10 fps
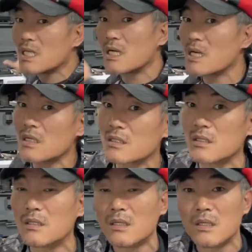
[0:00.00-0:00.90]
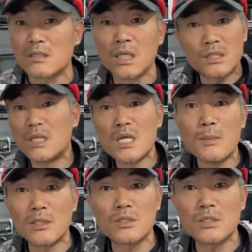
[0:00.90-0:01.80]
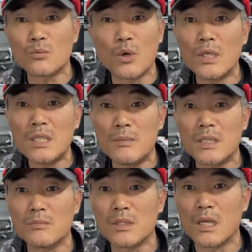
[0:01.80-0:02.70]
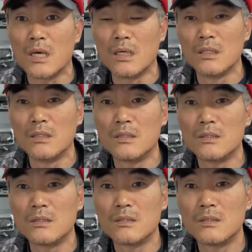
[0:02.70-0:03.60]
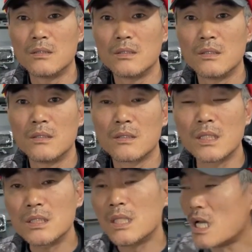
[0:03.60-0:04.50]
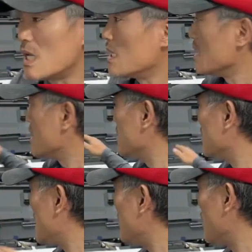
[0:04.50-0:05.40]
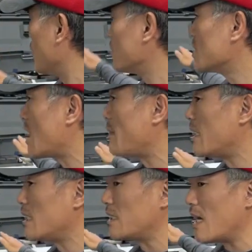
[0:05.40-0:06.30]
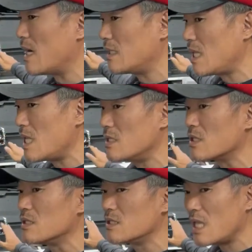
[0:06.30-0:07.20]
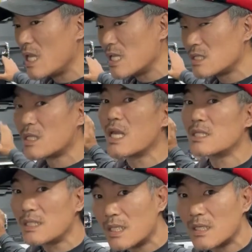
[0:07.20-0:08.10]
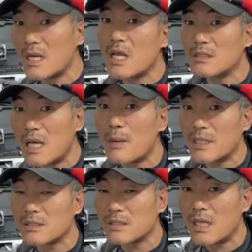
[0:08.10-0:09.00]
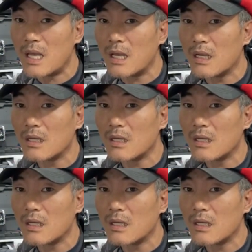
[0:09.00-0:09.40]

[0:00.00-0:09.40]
약한 거를 튼튼하게 만들지는 못한단 말입니다. 그래서 내가 이 모든 개발이 다 된 전제에서 계산대를 나와봤을 때